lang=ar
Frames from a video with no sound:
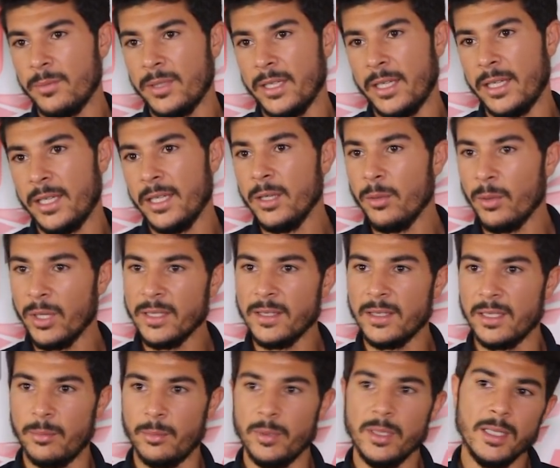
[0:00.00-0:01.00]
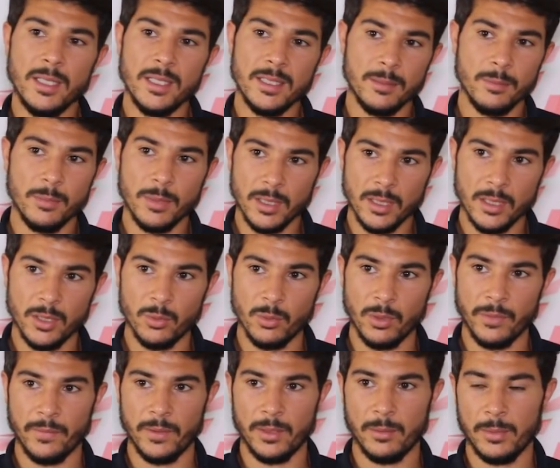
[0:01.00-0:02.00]
نتاعي اللي وعدتني به لازم
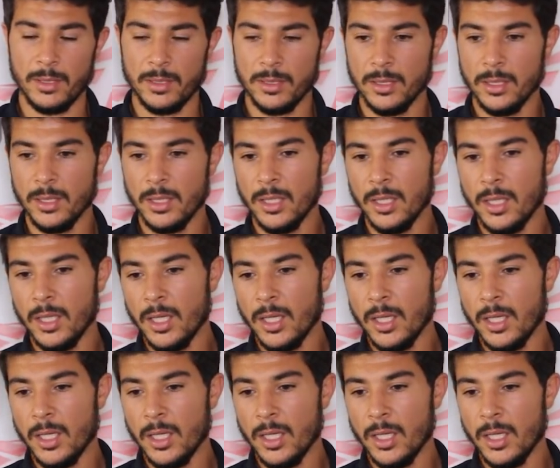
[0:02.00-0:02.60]
يتوفر معناها